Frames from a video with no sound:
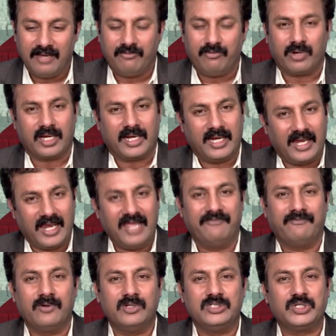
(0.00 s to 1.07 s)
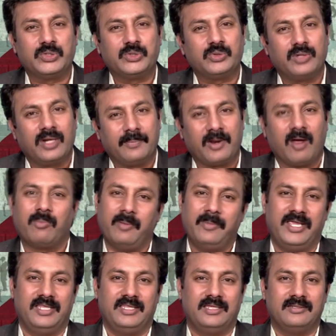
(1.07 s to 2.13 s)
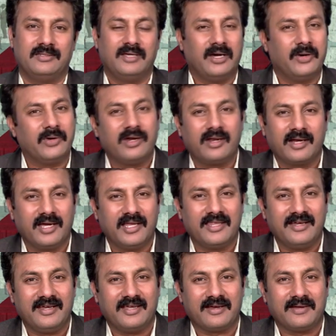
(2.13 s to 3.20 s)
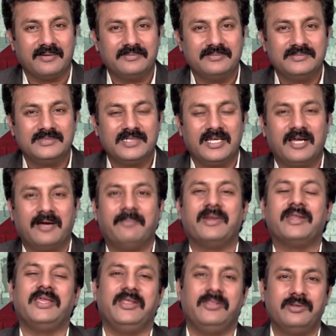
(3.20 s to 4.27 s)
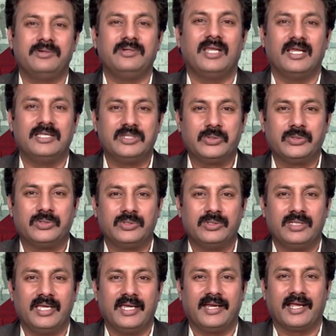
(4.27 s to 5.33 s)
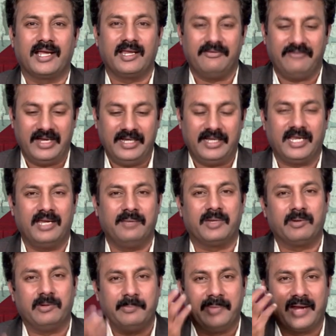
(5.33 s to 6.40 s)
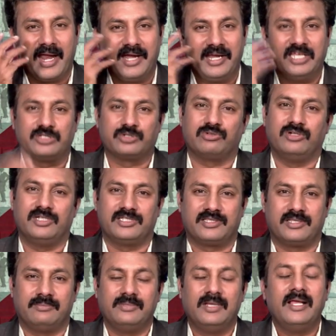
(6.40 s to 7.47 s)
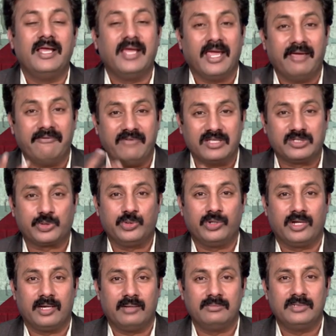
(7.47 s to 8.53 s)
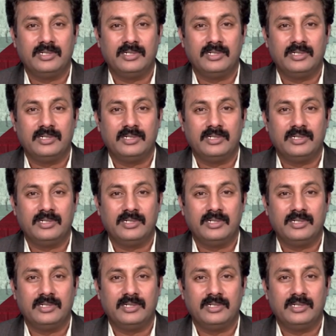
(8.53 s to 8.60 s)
ఒకరి లైఫ్లో జరుగుతున్న ప్రాబ్లమే ఇది అవునంటారు కాదంటారా మరి ఎందుకు ఇలా జరుగుతోంది అనగానే వెంటనే మనం బ్రాండ్ వేసుకునేస్తాం ఏం వేసుకుంటాం